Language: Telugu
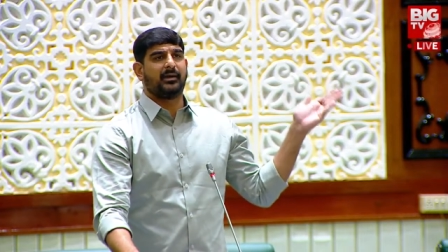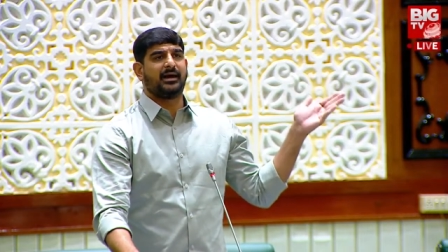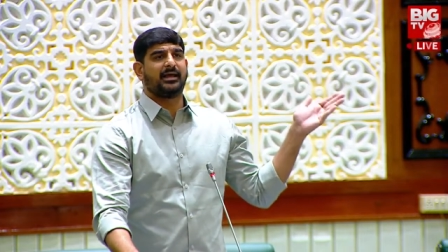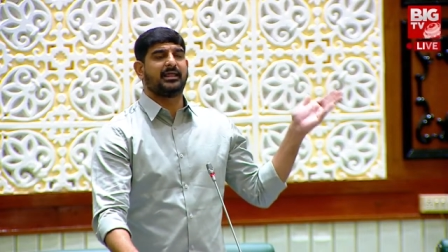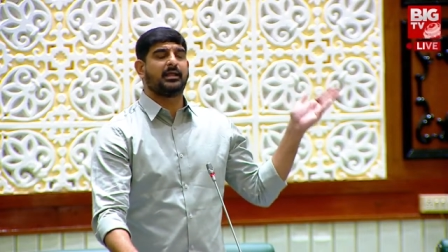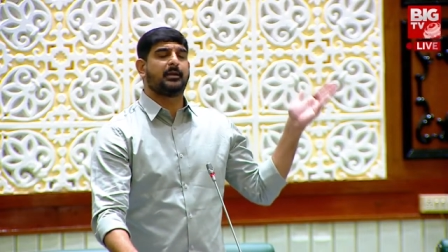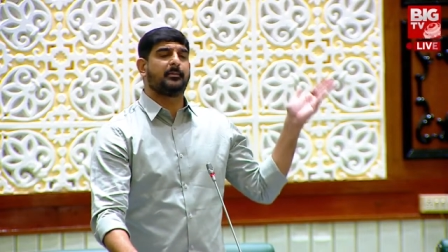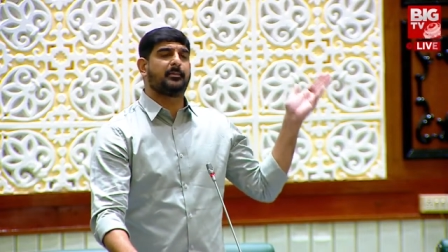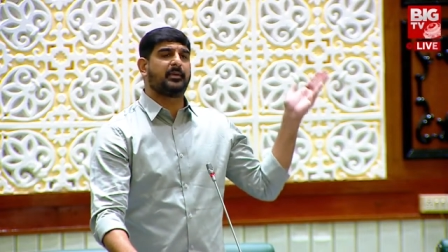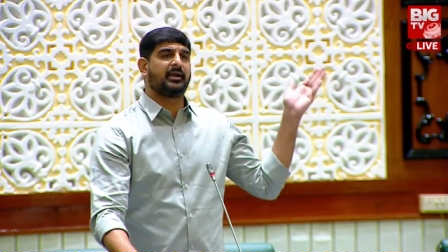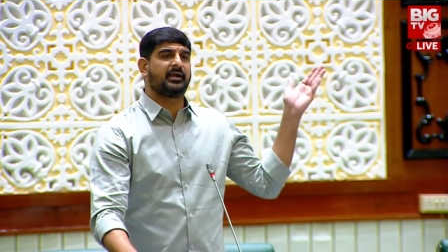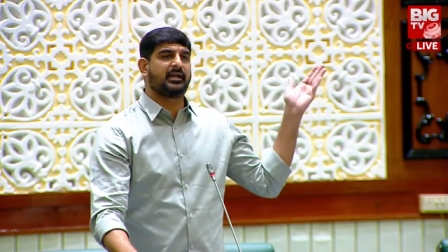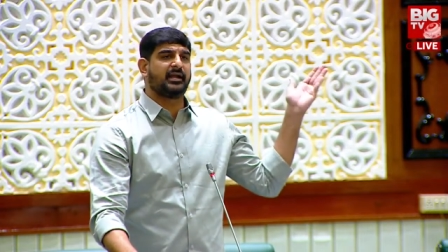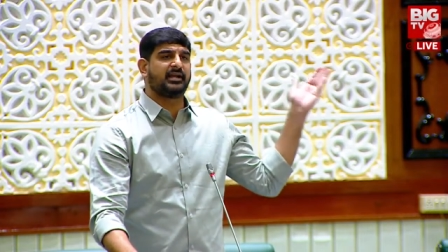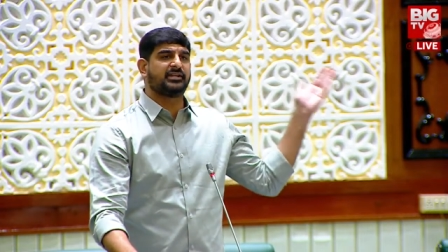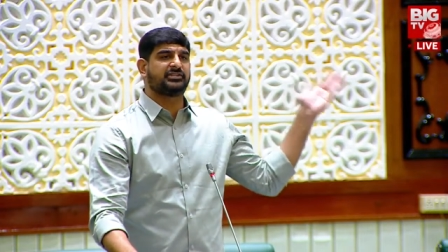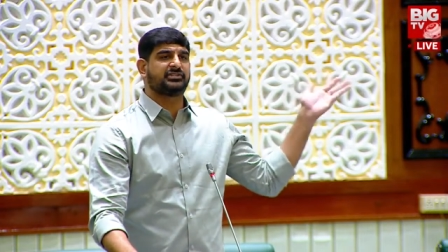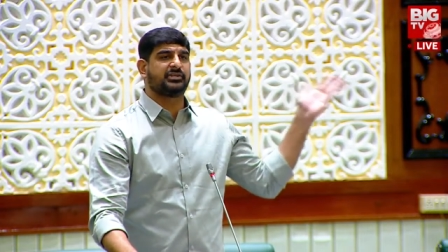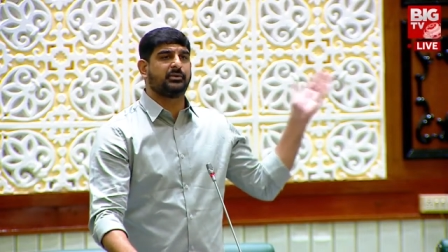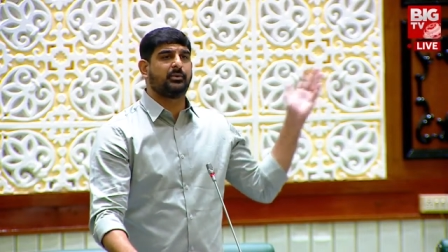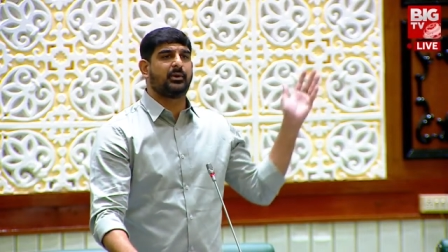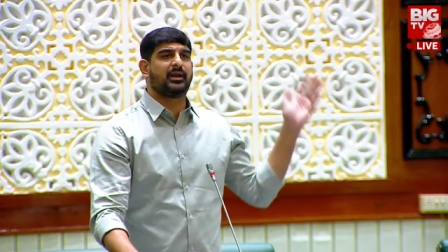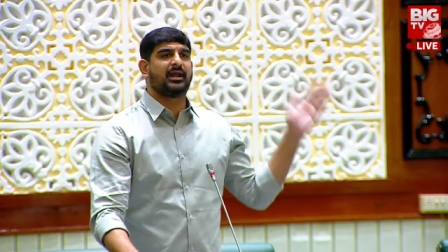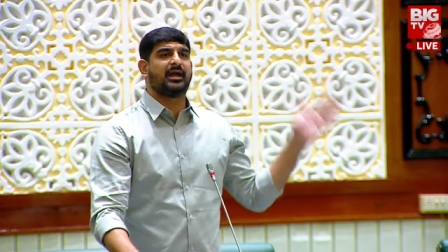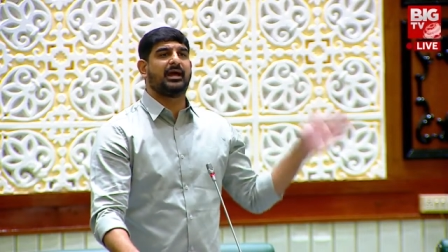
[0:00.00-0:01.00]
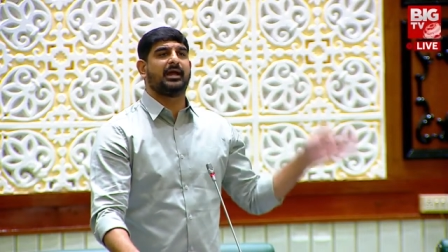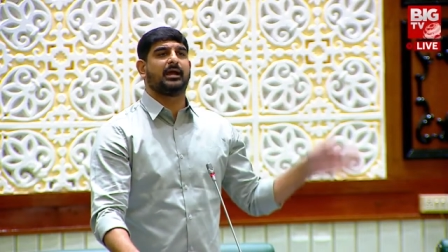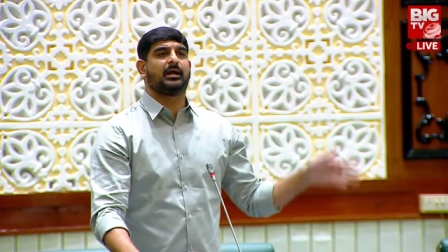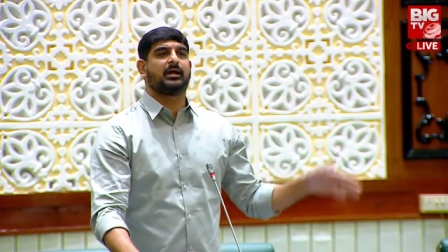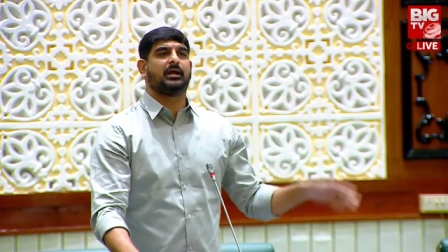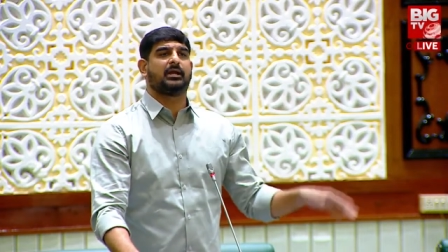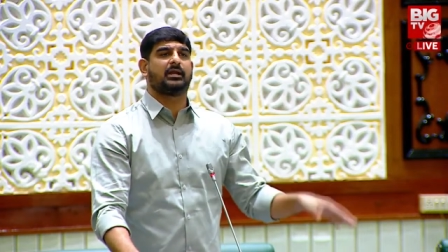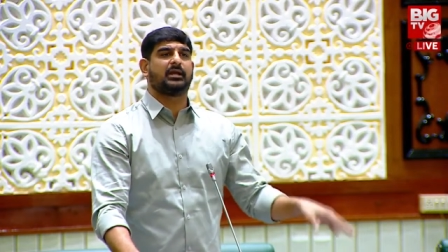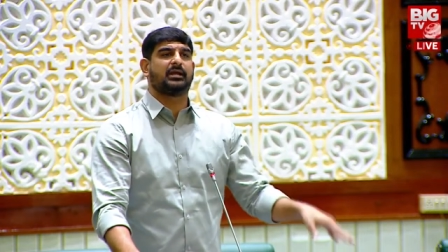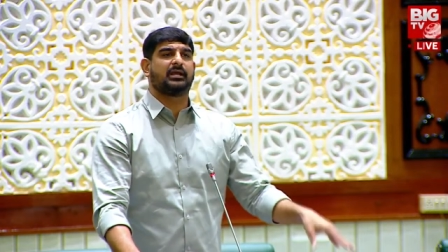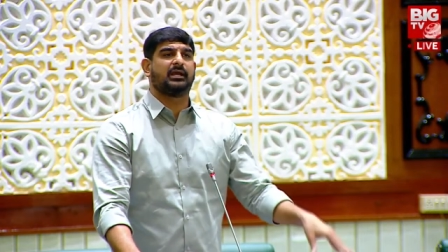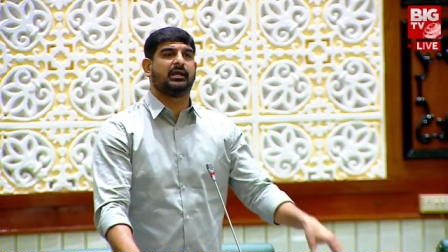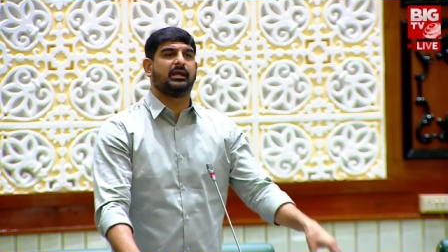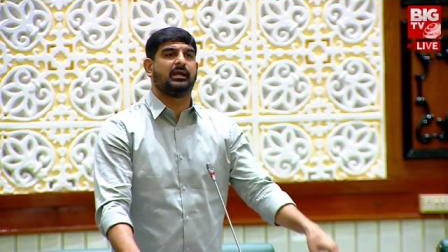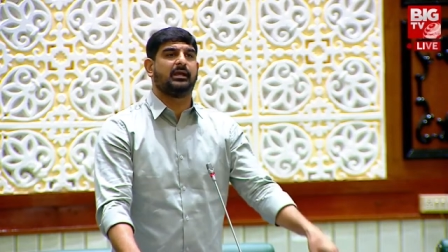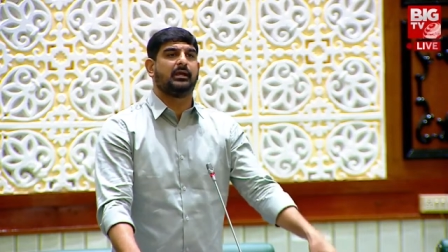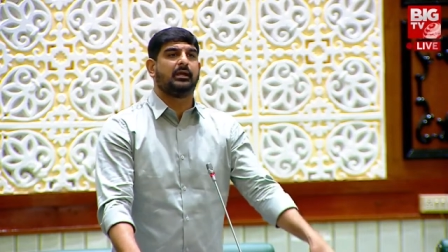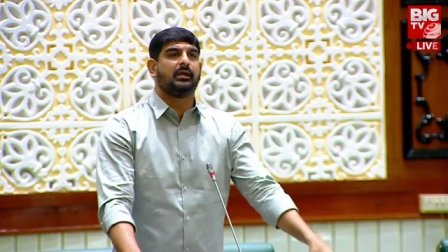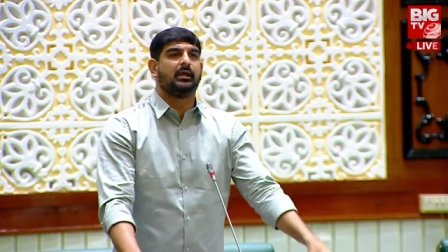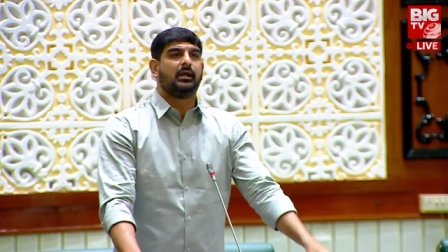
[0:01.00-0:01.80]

మాదనపేట అని చివరి ఆయకట్టుకి